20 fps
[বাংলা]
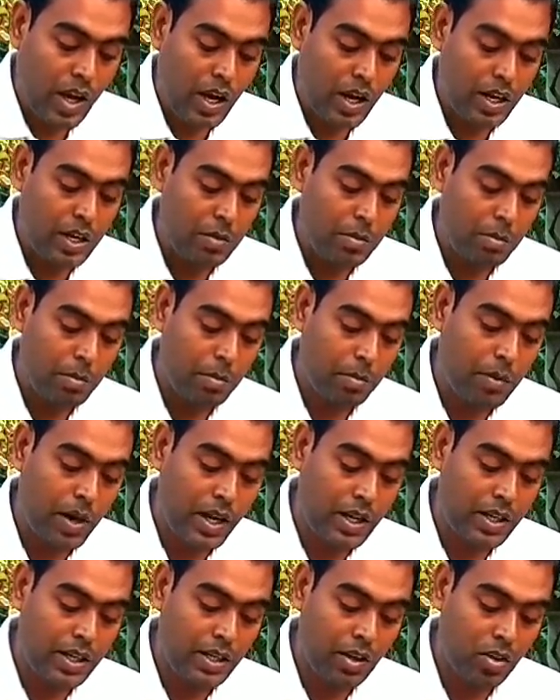আর
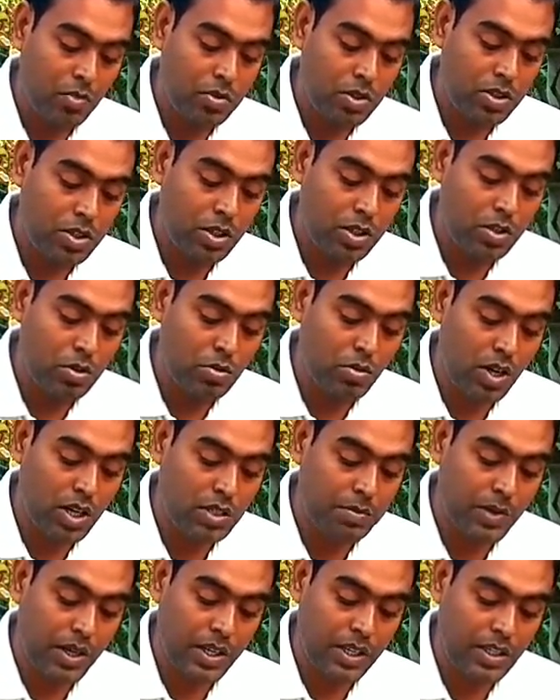মাটিটা অবশ্যই দোঁয়াশ
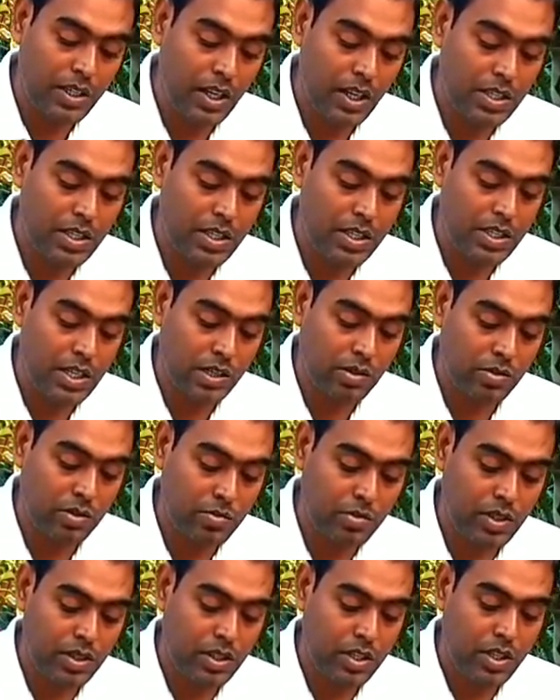মাটি নেওয়ার চেষ্টা
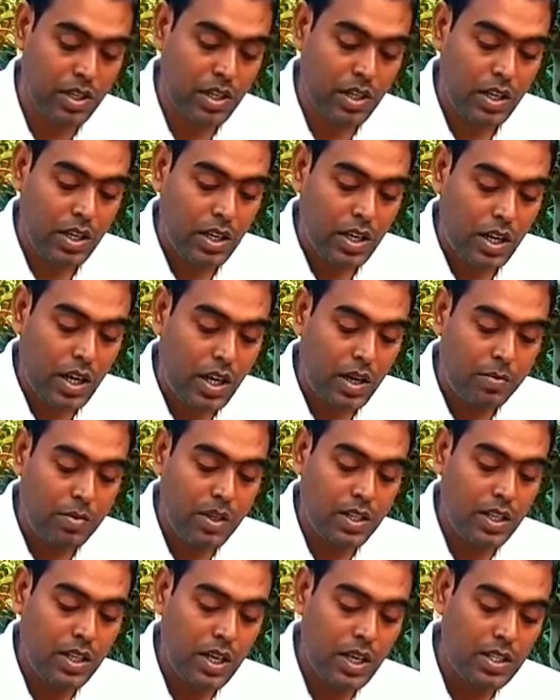করবেন
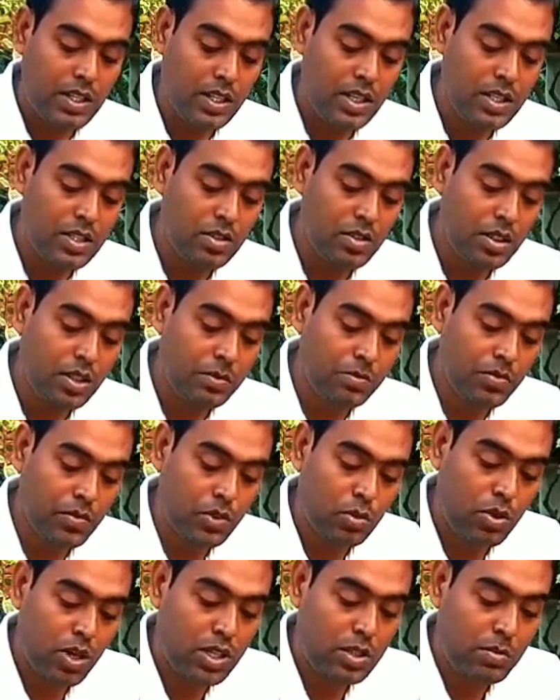আপনাদের কাছে যদি
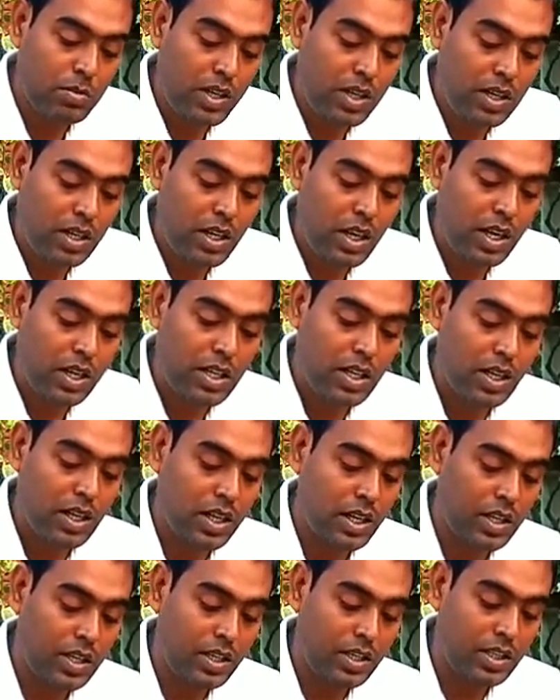দোআঁশ মাটি না
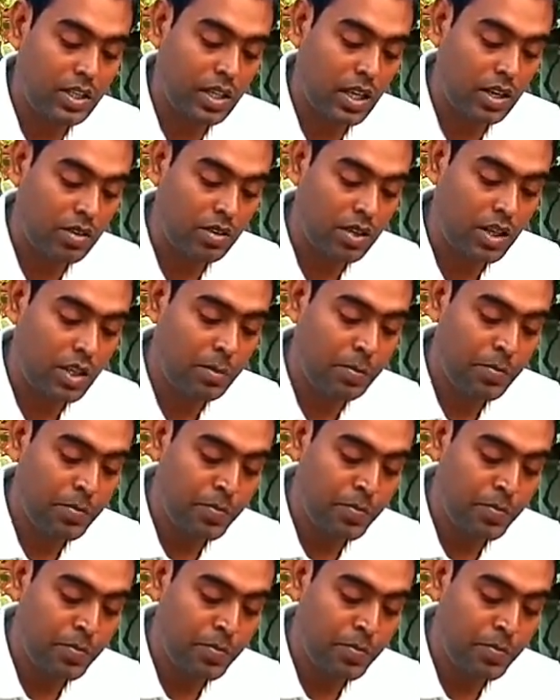থাকে তাহলে